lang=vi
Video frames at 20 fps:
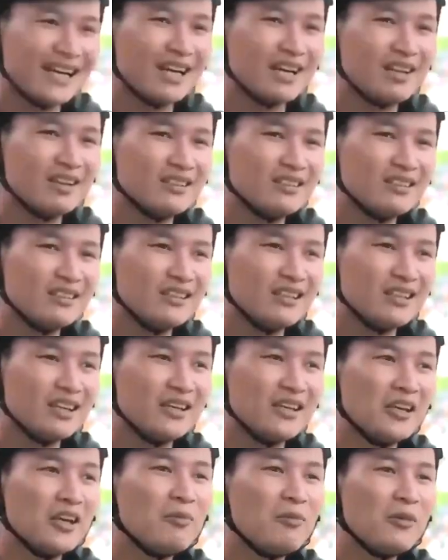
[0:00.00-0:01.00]
Dạ,
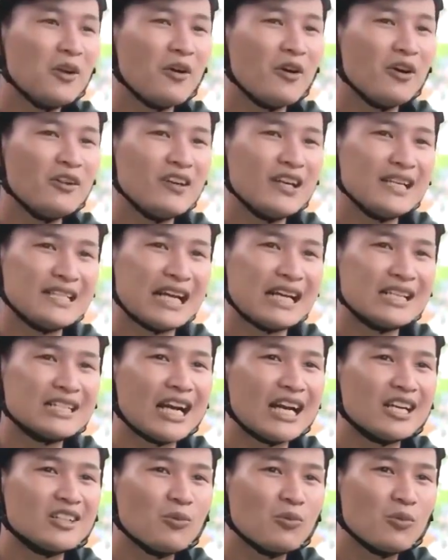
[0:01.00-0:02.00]
nếu mà nói về
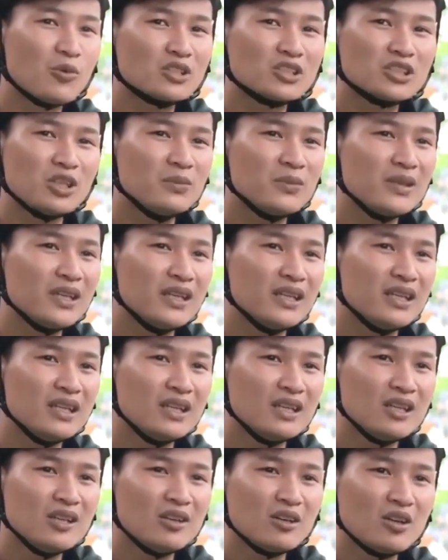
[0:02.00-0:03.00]
trang trải trong cuộc sống
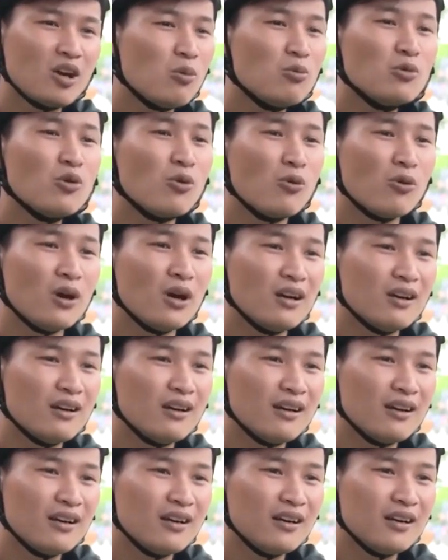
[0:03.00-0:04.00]
thì không đủ
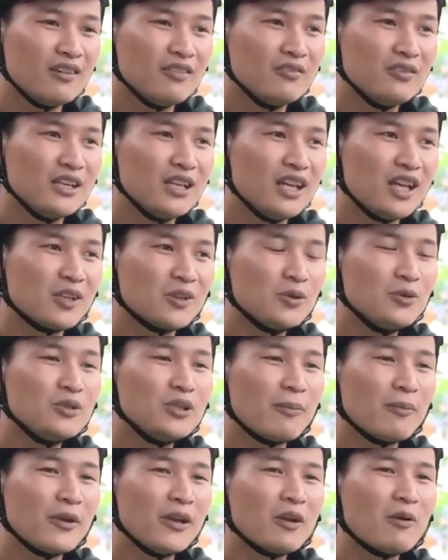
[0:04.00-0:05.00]
ạ. Vì là
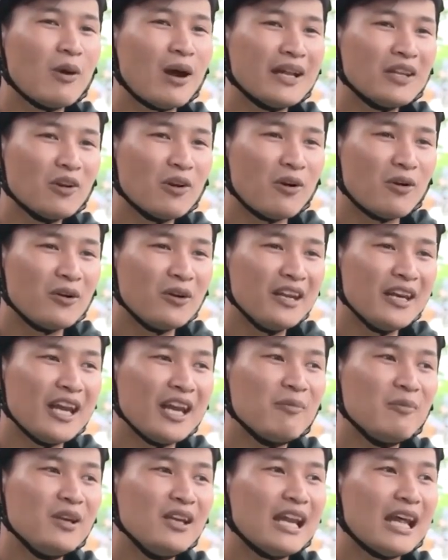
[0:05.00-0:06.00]
thu nhập đấy quá nhỏ
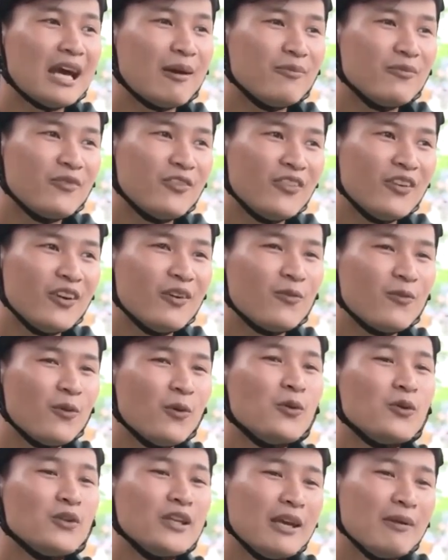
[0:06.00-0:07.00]
nên em mới làm
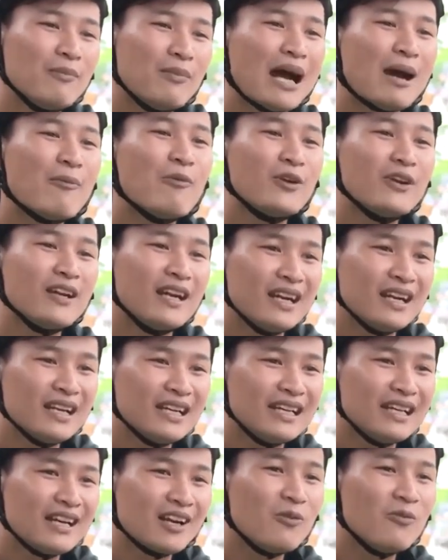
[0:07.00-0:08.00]
việc phụ thêm ba bốn
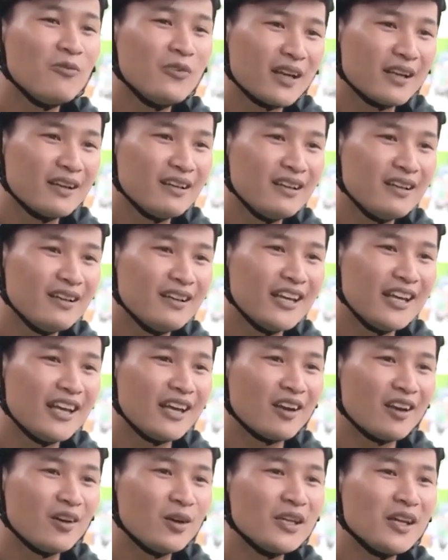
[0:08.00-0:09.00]
công việc nữa
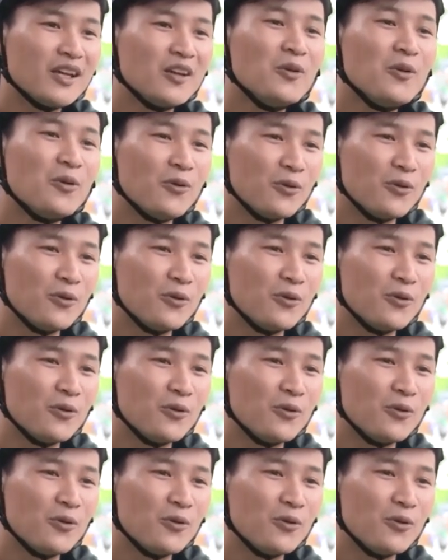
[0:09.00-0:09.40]
để có thể